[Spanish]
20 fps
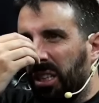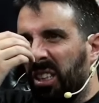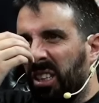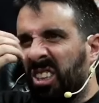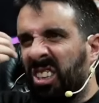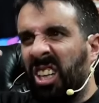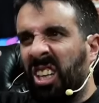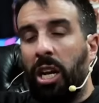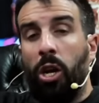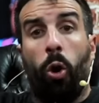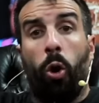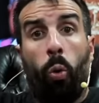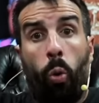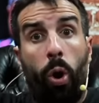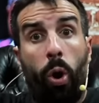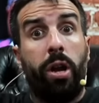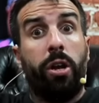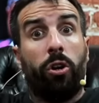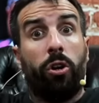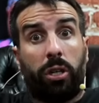de lo
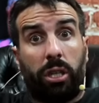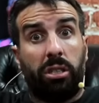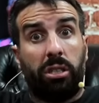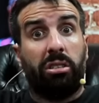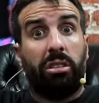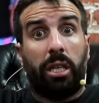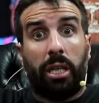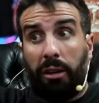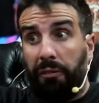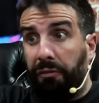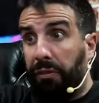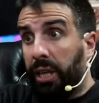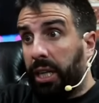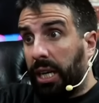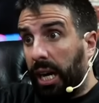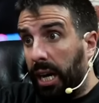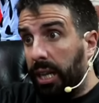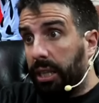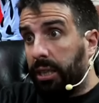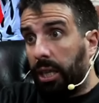bueno que
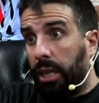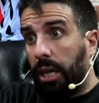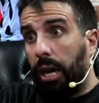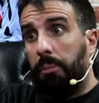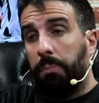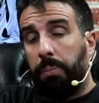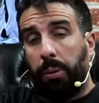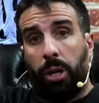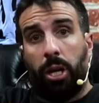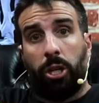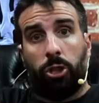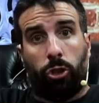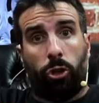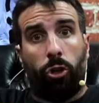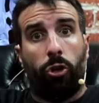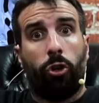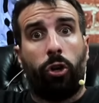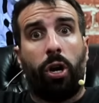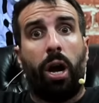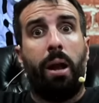significa este campeonato
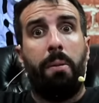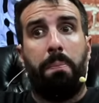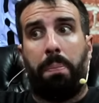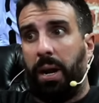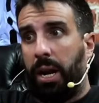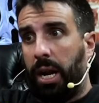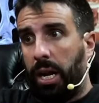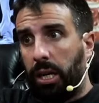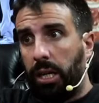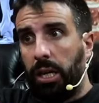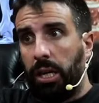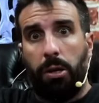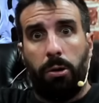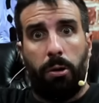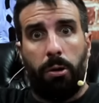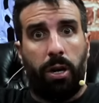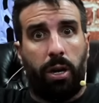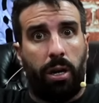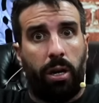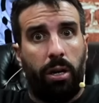local para
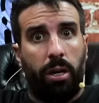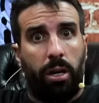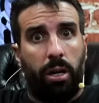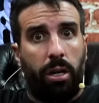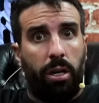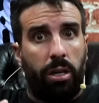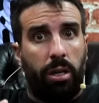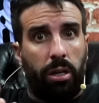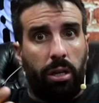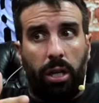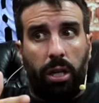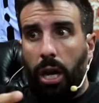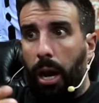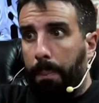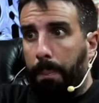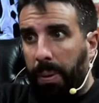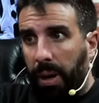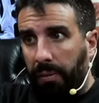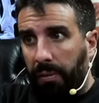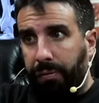River y
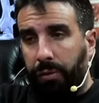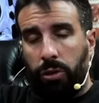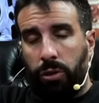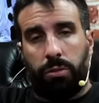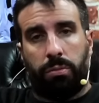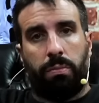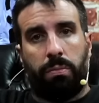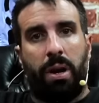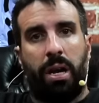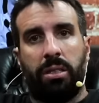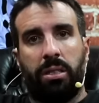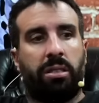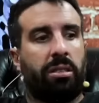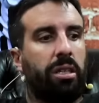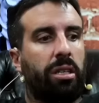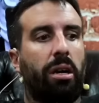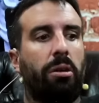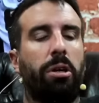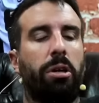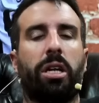la performance
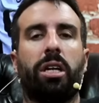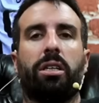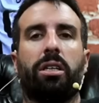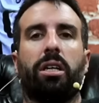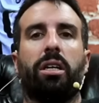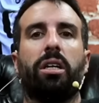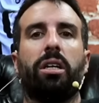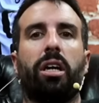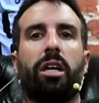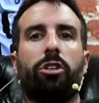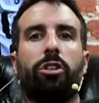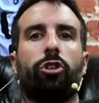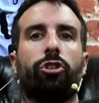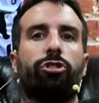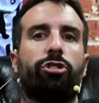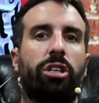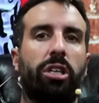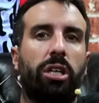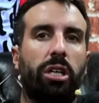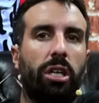que viene teniendo.
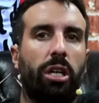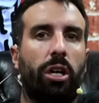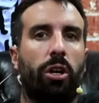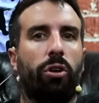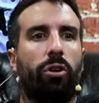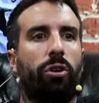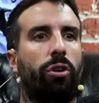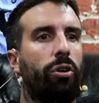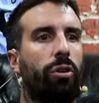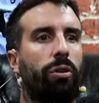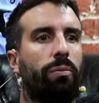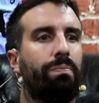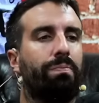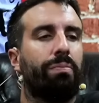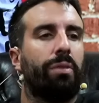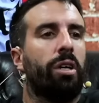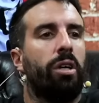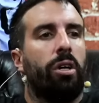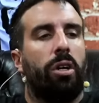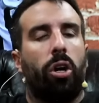Sí, lo, lo,
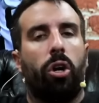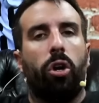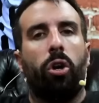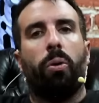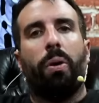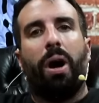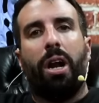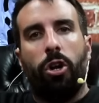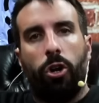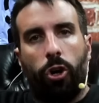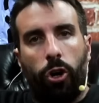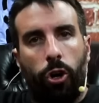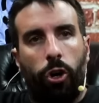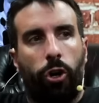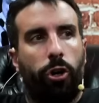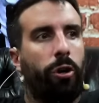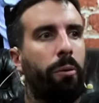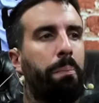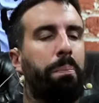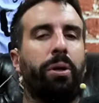lo
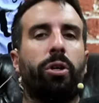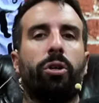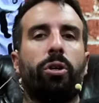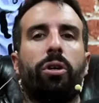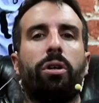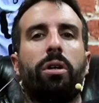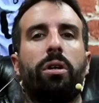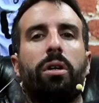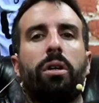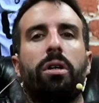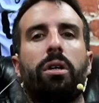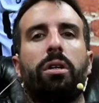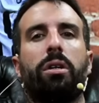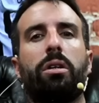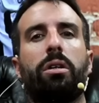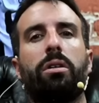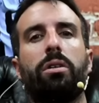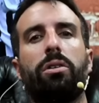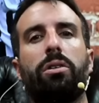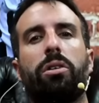valoro, pero
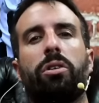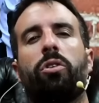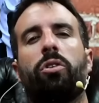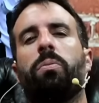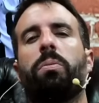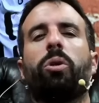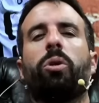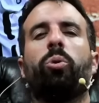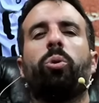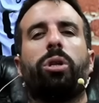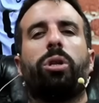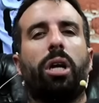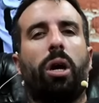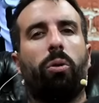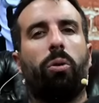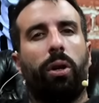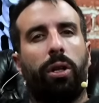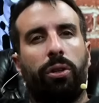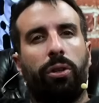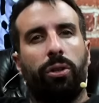no me gusta
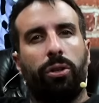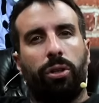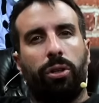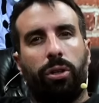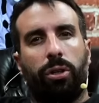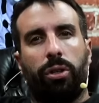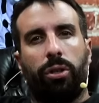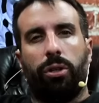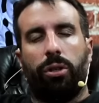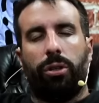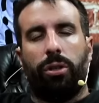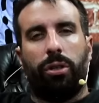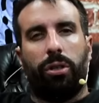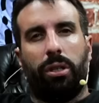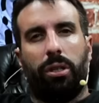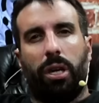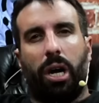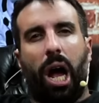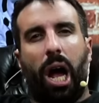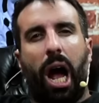cuando
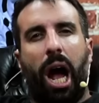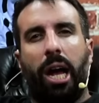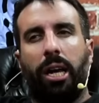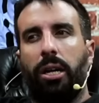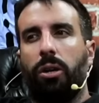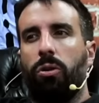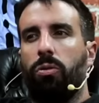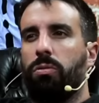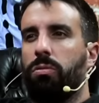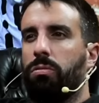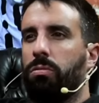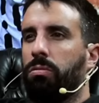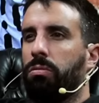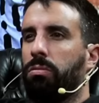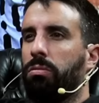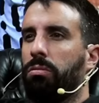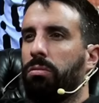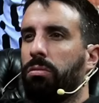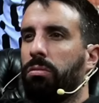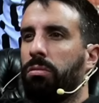hay
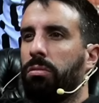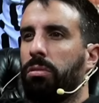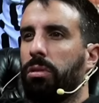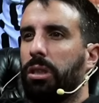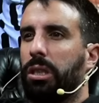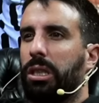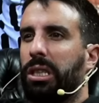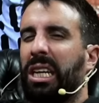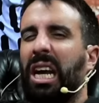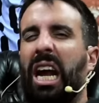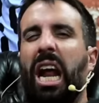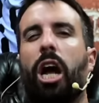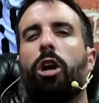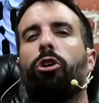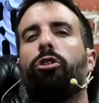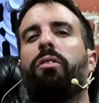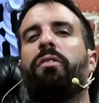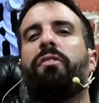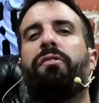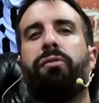un
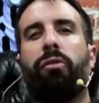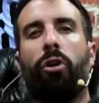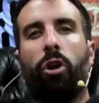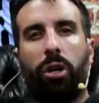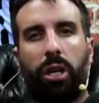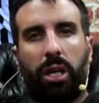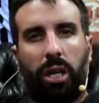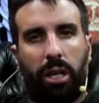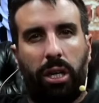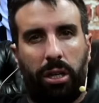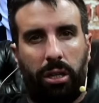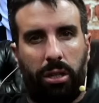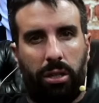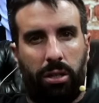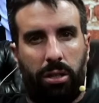claro enfoque